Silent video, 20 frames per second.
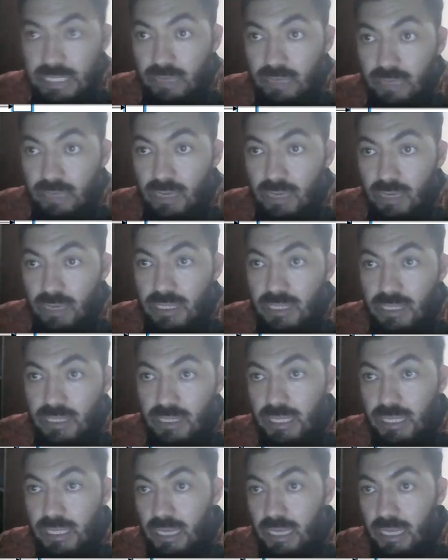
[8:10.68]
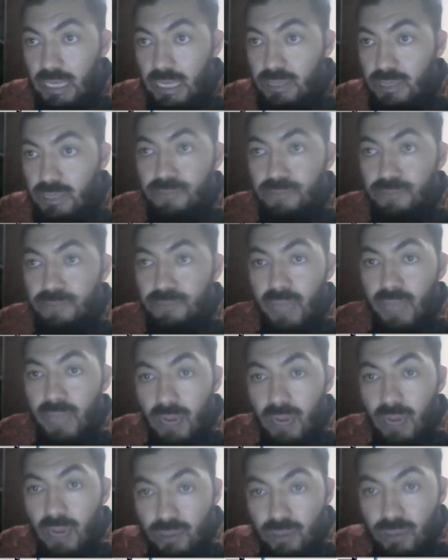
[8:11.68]
lo que les decía, listo
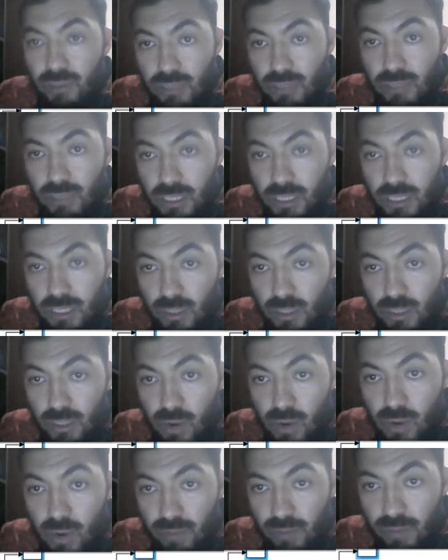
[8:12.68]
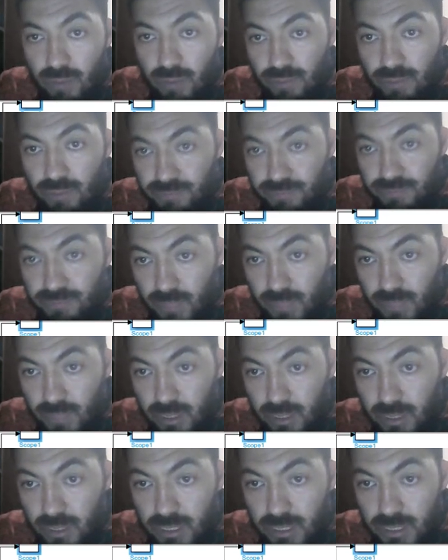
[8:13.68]
a nosotros al tener un cambio
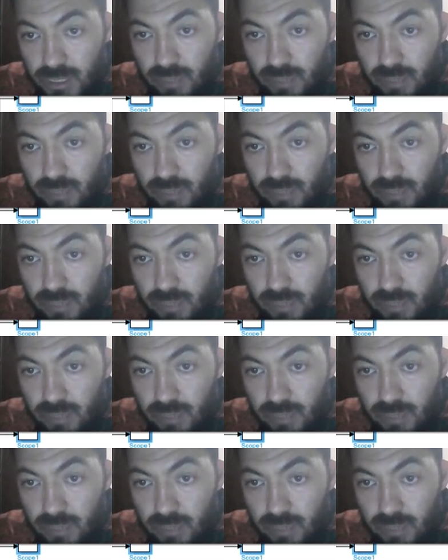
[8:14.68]
en esta